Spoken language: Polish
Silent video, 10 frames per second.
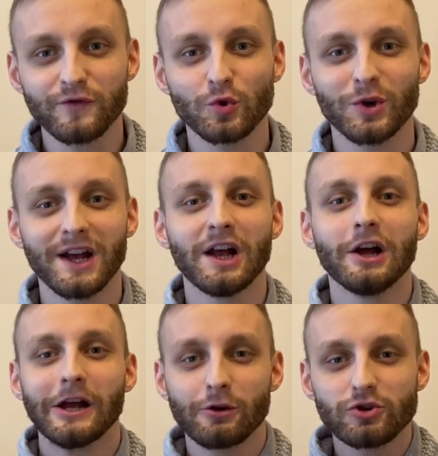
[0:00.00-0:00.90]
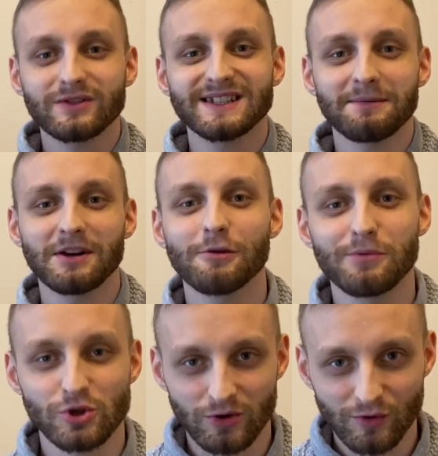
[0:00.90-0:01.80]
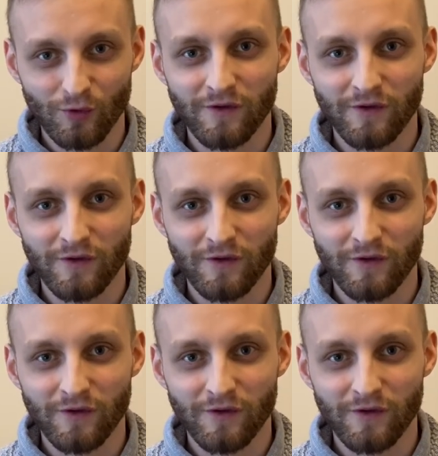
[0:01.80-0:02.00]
które już od samego początku